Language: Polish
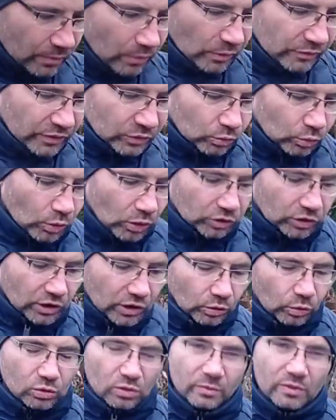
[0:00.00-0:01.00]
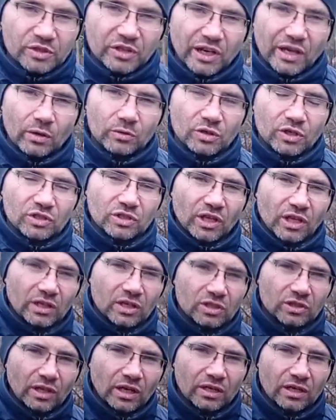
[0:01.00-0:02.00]
mówię tu o tych, którzy mieszkają gdzieś na
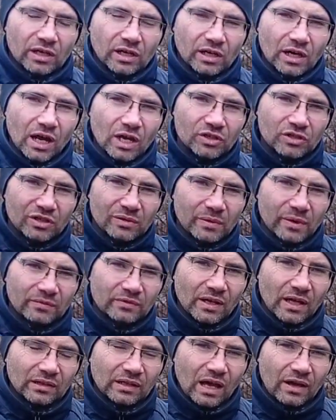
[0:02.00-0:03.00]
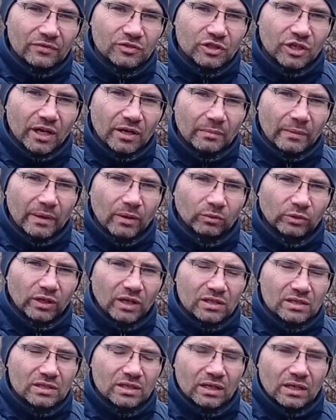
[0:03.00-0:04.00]
jakichś takich ranczach, prawda, na wsiach, mają
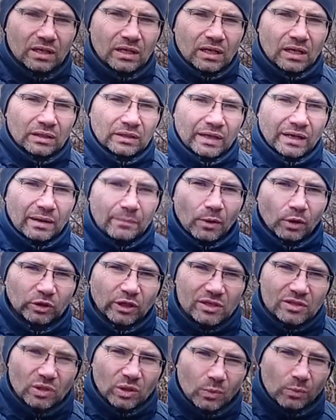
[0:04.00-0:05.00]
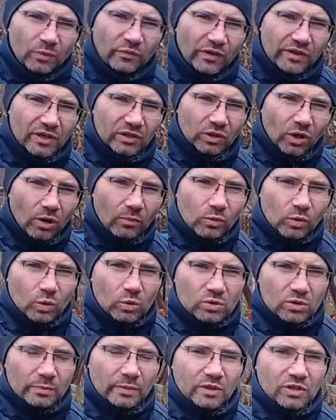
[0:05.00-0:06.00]
teraz taka moda jest na kupowanie domku
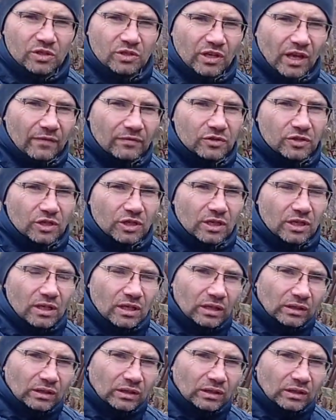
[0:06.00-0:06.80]
sobie gdzieś na wsi.